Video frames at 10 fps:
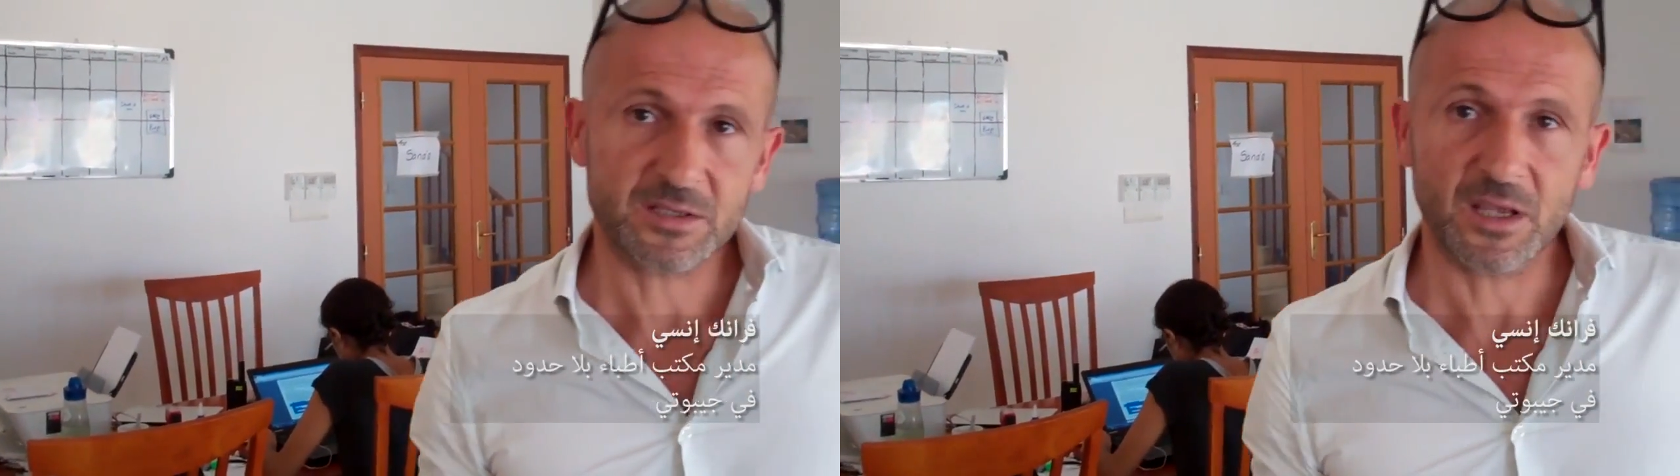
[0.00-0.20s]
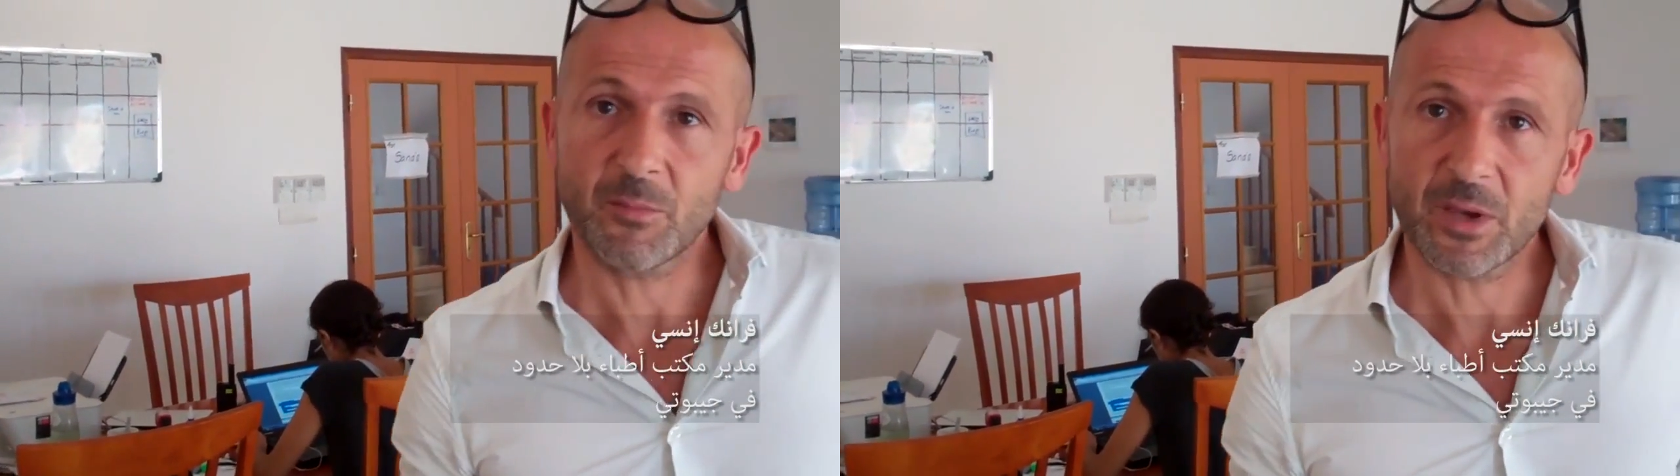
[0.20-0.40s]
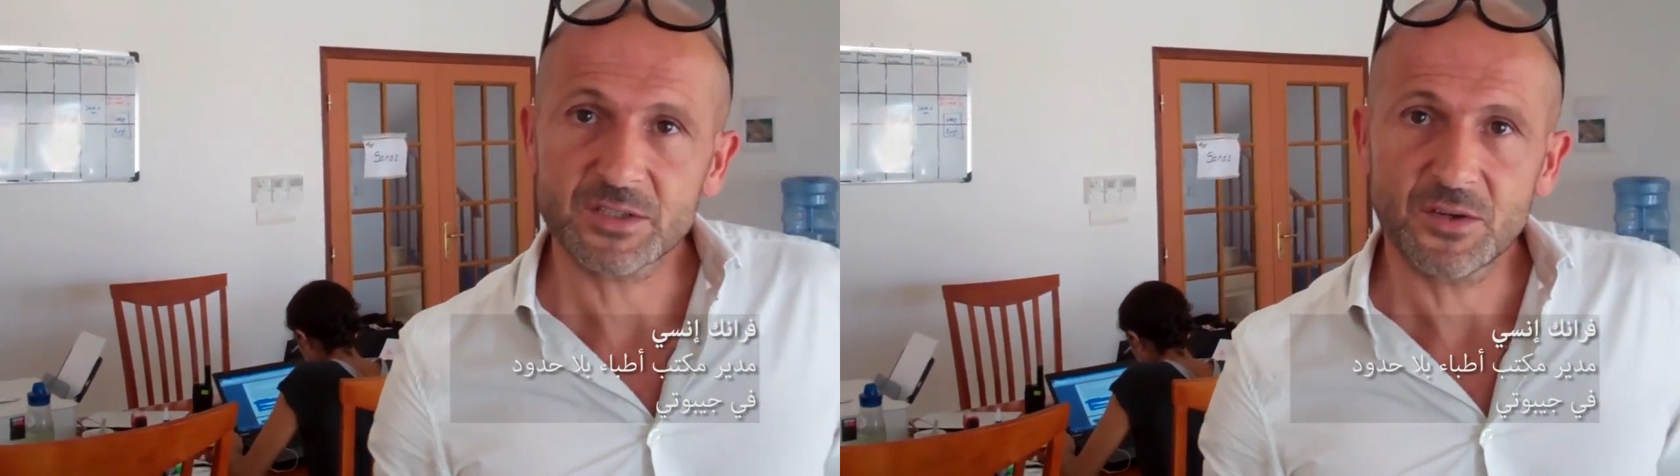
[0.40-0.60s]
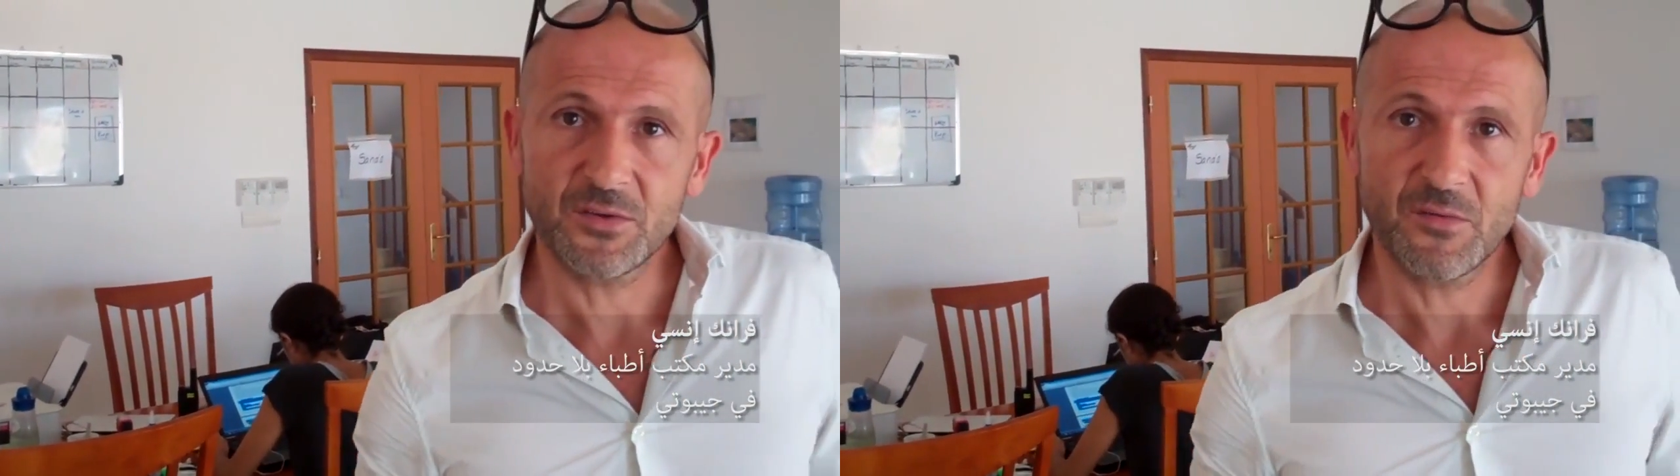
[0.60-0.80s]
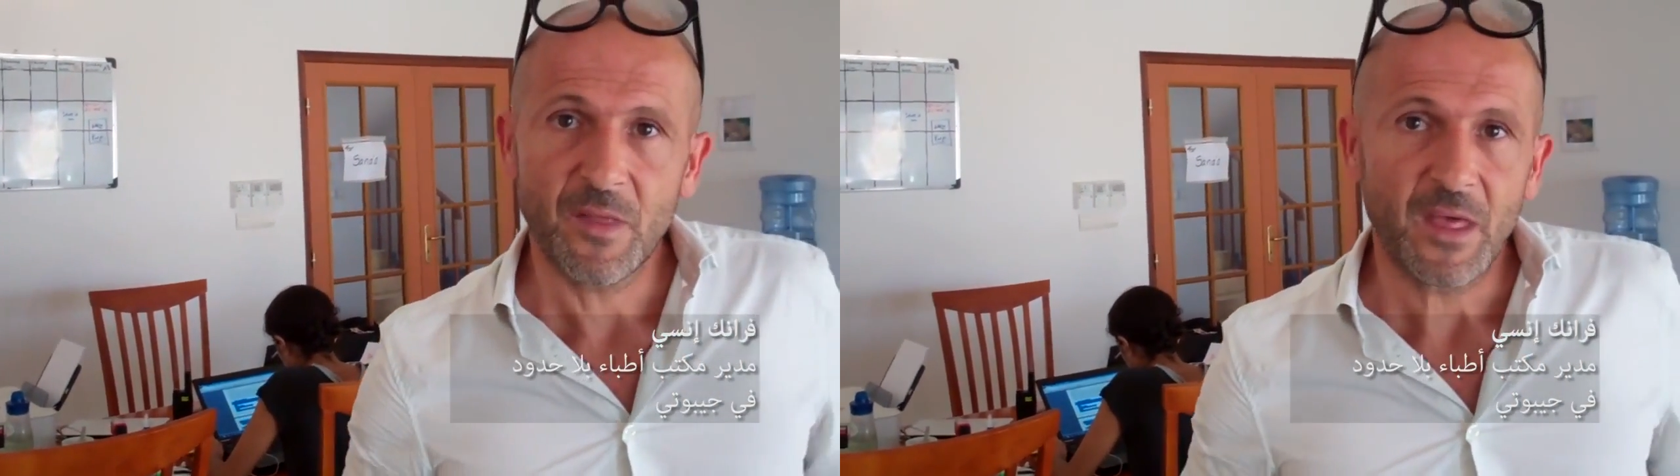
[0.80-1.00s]
مكون
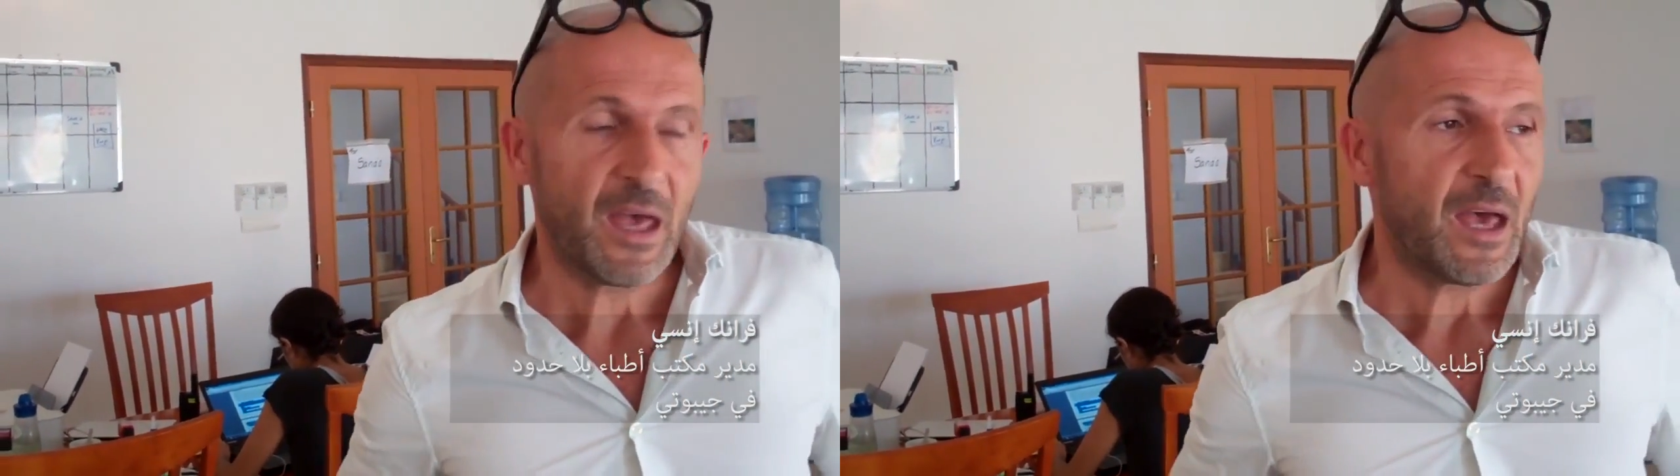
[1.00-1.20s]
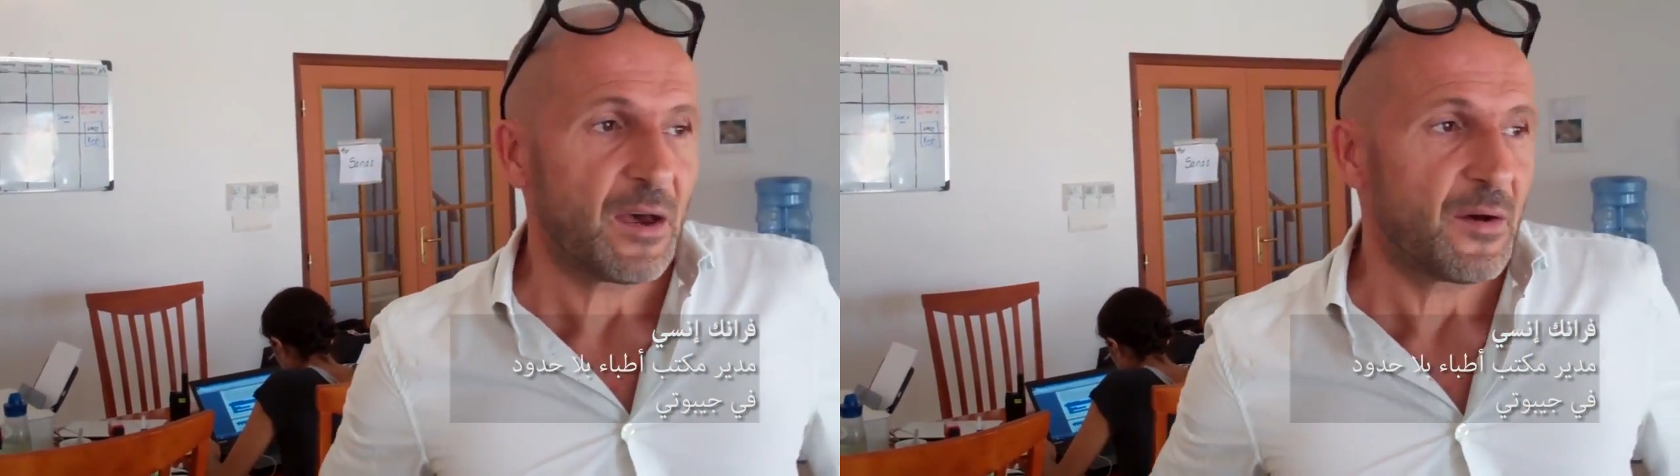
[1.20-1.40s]
من أربعة